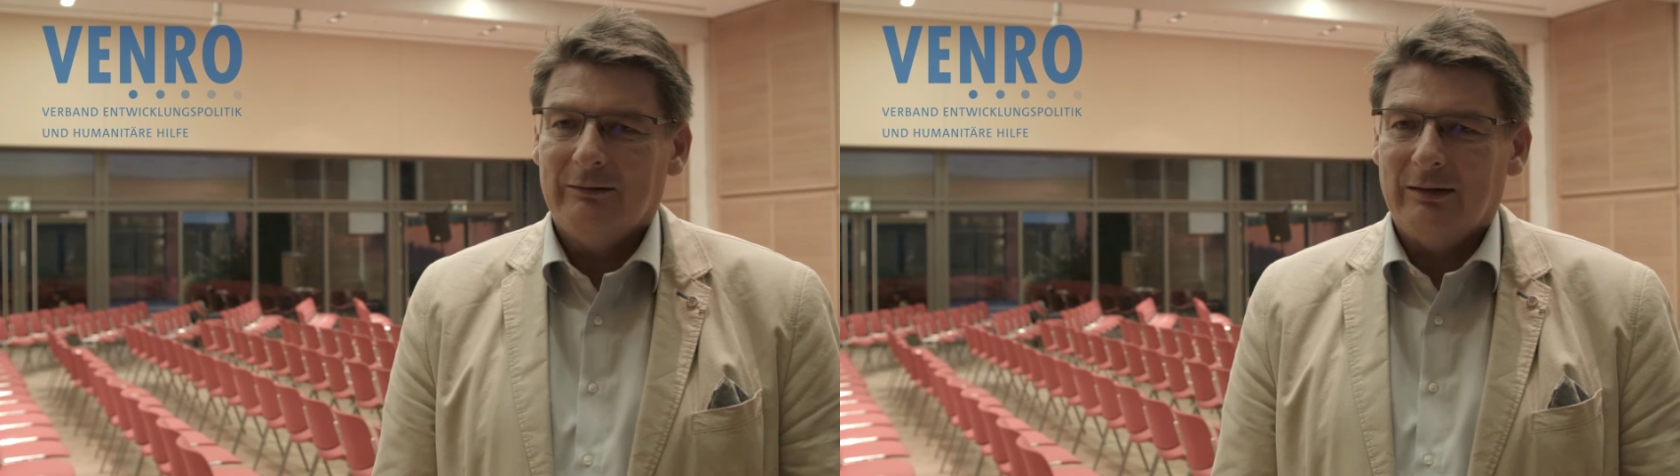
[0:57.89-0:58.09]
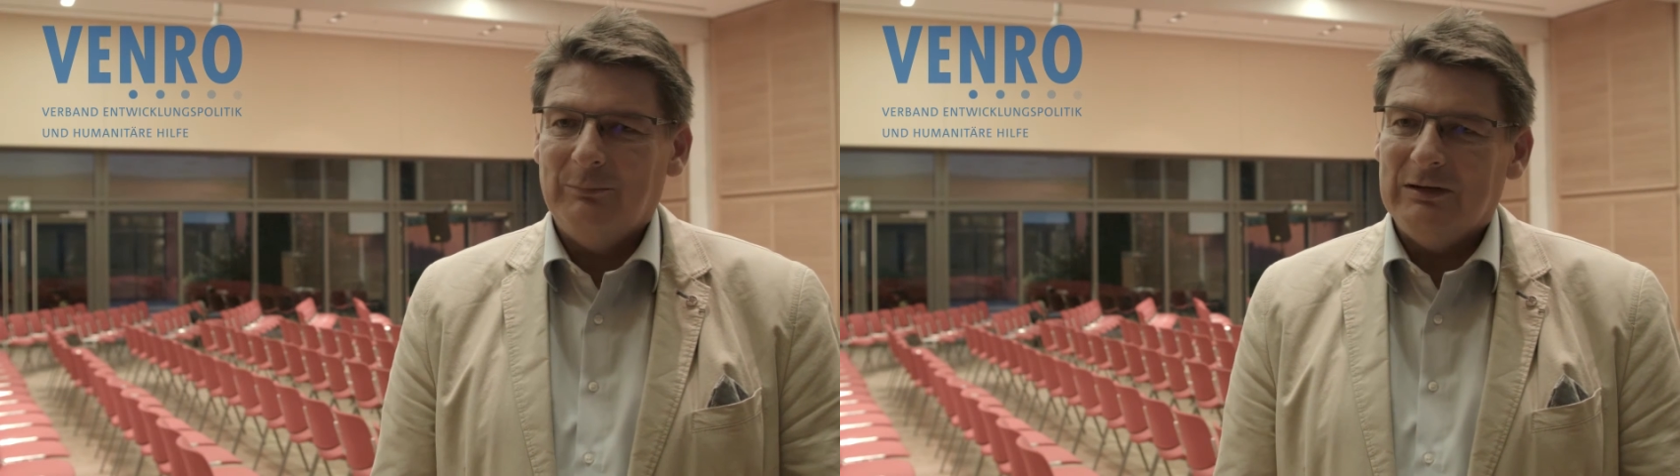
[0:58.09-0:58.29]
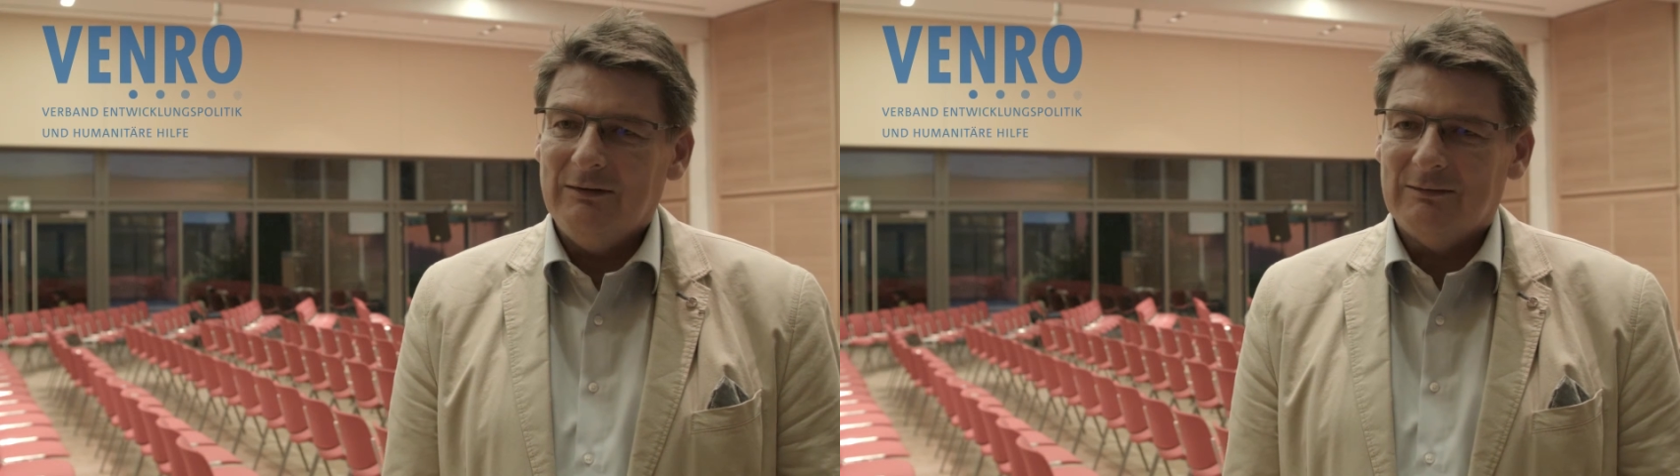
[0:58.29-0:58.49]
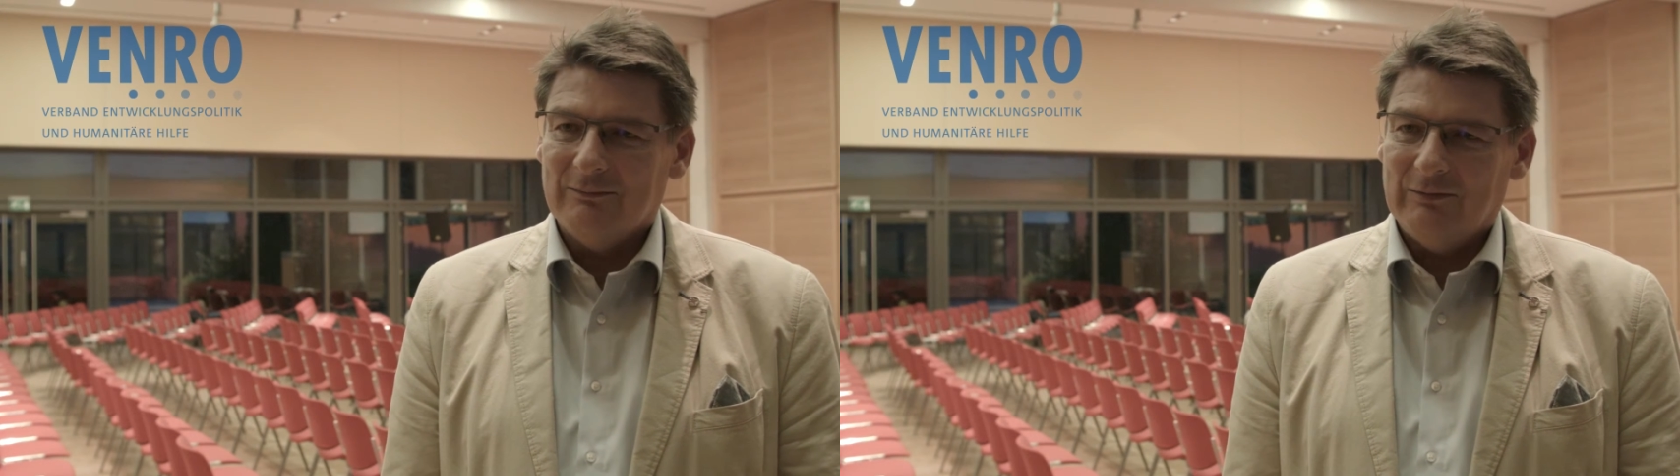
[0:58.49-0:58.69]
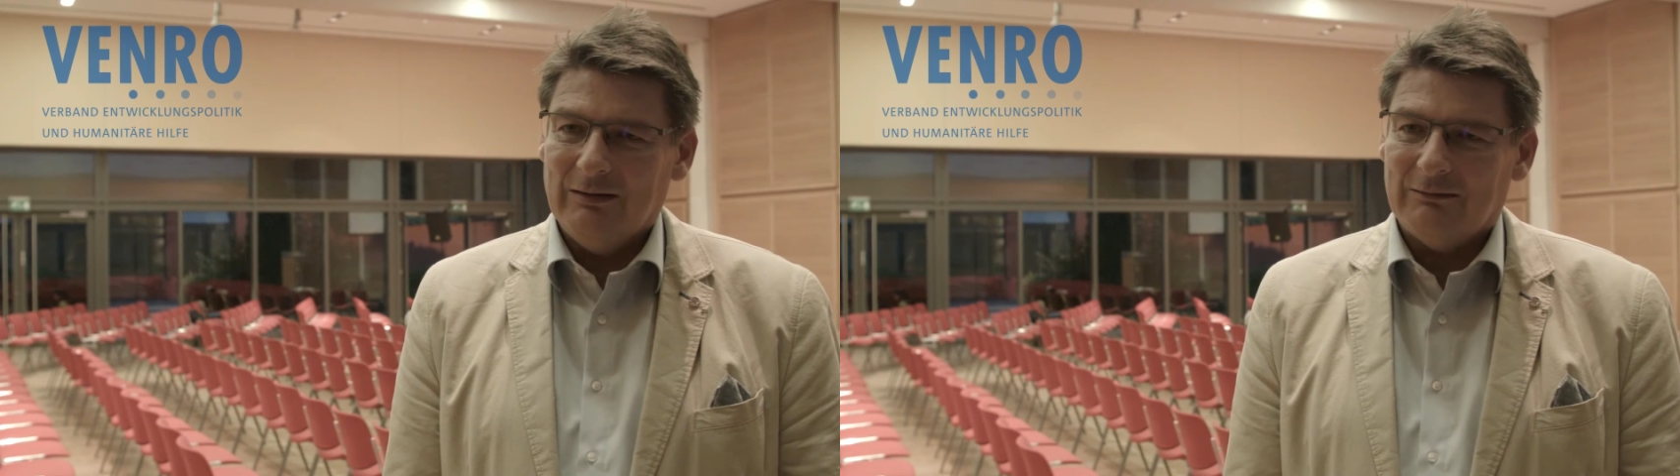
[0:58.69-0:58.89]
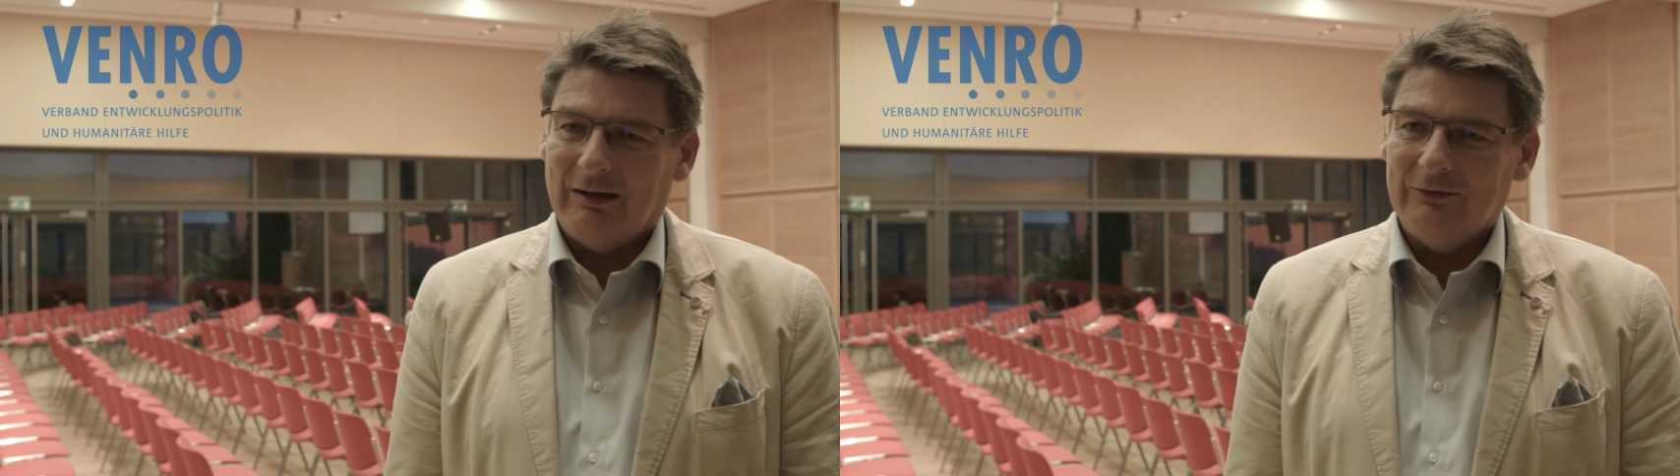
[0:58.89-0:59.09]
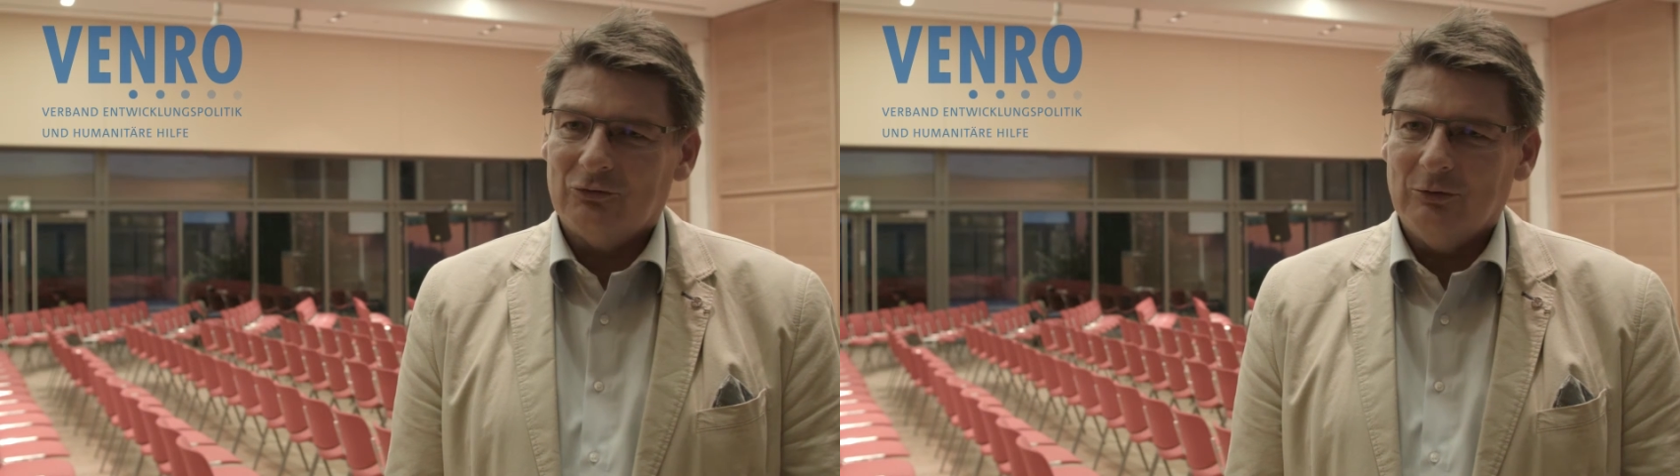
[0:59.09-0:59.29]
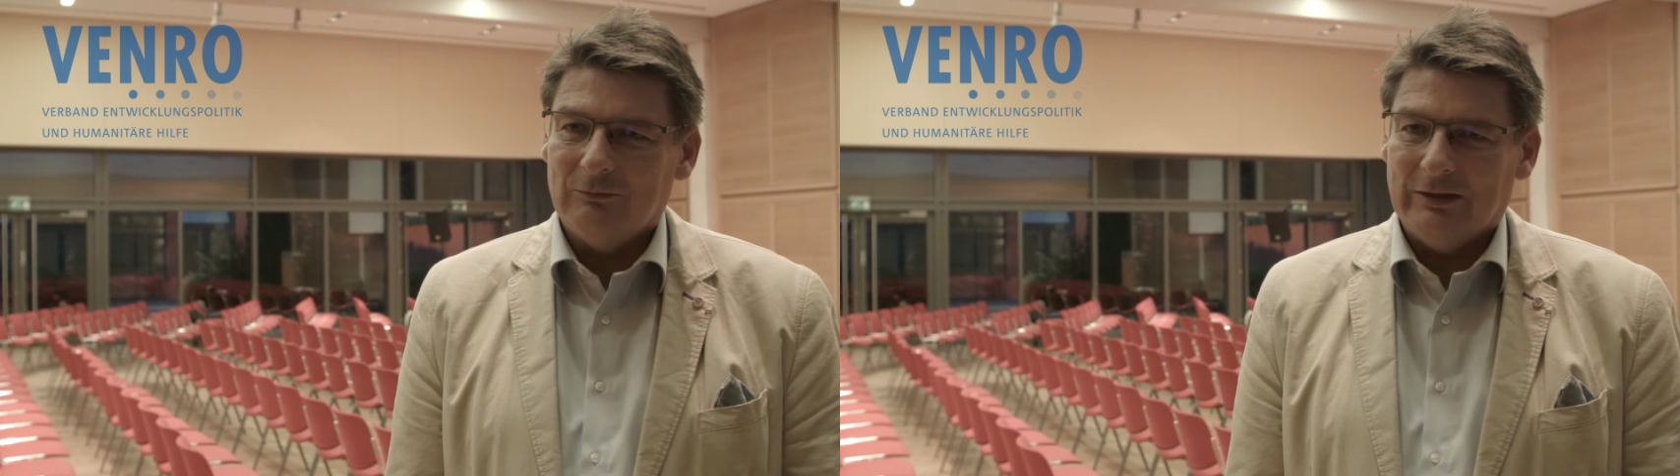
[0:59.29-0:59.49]
damit diese Welt ein
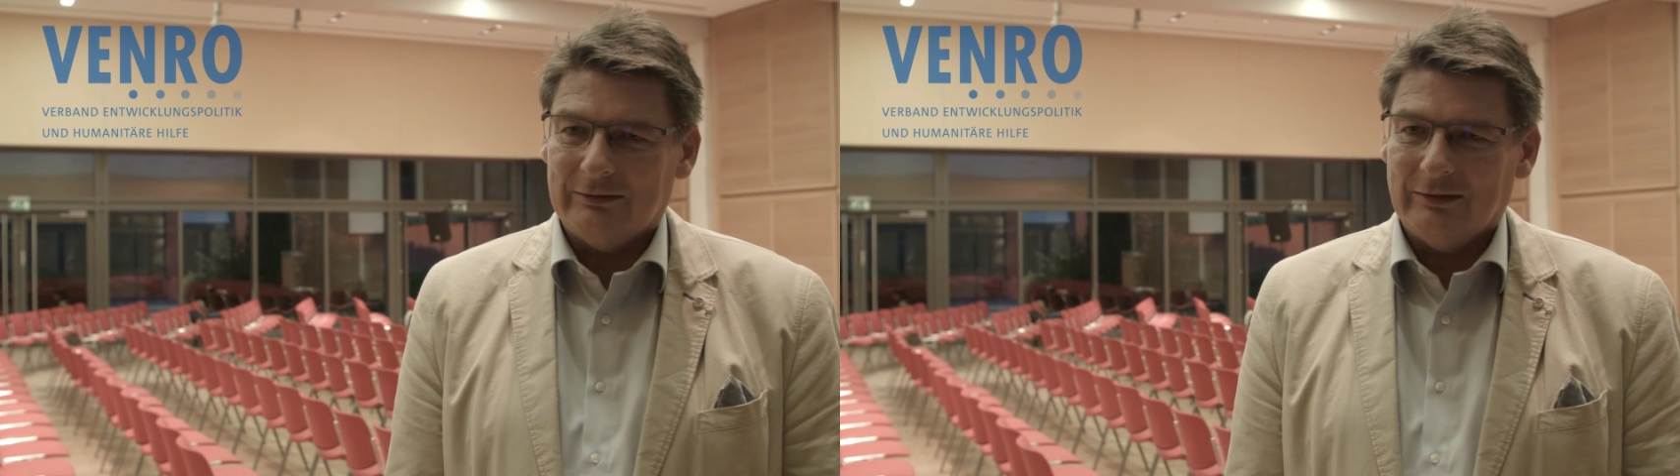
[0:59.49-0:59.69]
Stück weit